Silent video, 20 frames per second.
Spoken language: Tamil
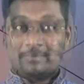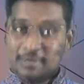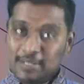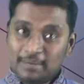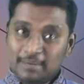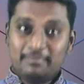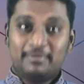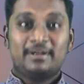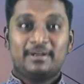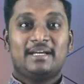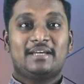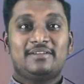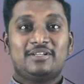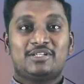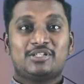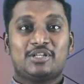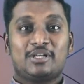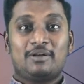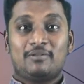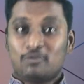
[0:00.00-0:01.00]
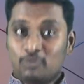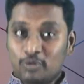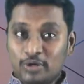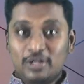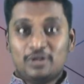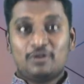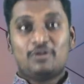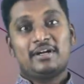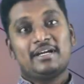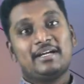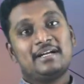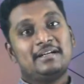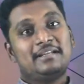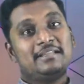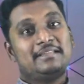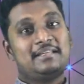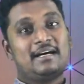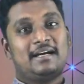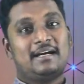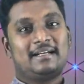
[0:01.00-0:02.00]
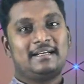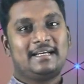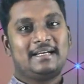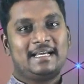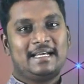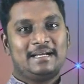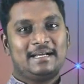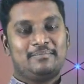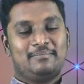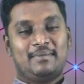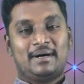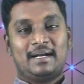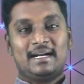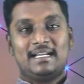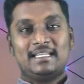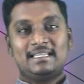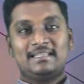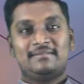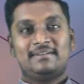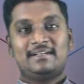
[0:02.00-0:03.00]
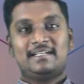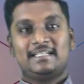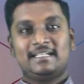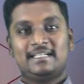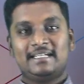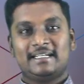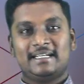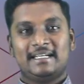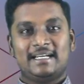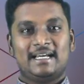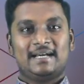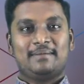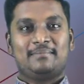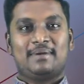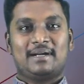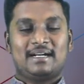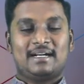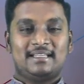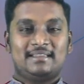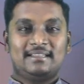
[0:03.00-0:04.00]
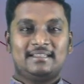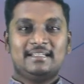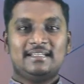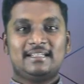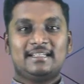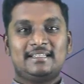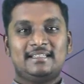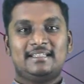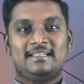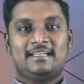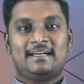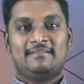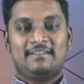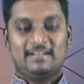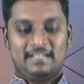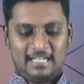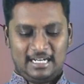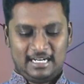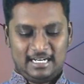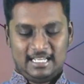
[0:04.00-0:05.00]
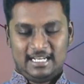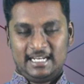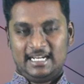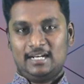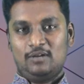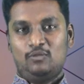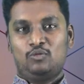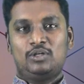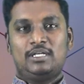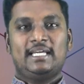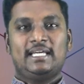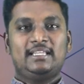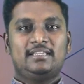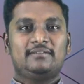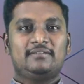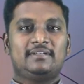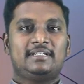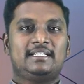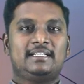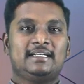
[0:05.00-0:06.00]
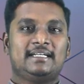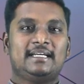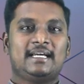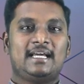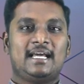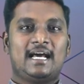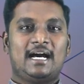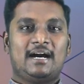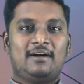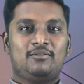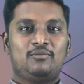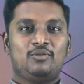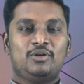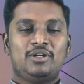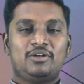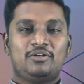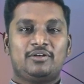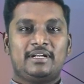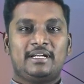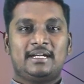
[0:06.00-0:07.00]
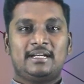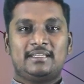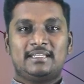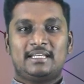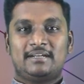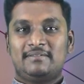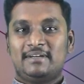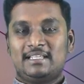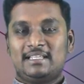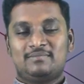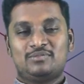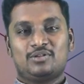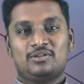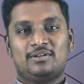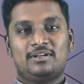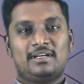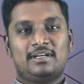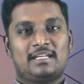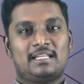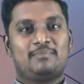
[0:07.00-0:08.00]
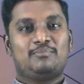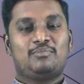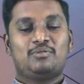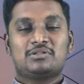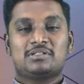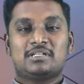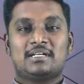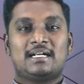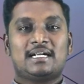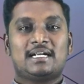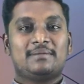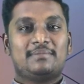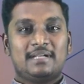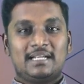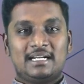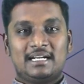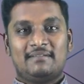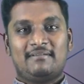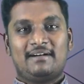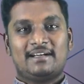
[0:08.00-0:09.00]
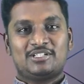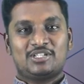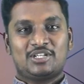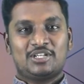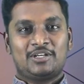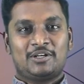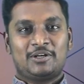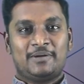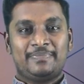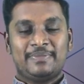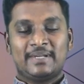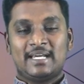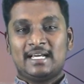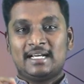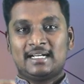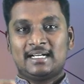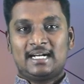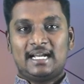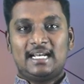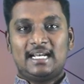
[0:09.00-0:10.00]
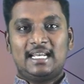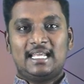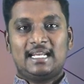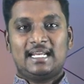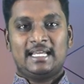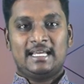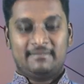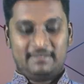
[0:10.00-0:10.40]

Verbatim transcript: மிகப்பெரிய அதிசயம் அவர் உயிரோடு எழுந்தார் மரணத்தை விட்டு மரணத்திலிருந்து அவர் கல்லறைகளை உடைத்து விட்டு அவர் உயிரோடு எழுந்தார் வேதம் சொல்லுகிறது அப்போ சில நடவடிக்கைகளில் வாசிக்கிறோம் கல்லறை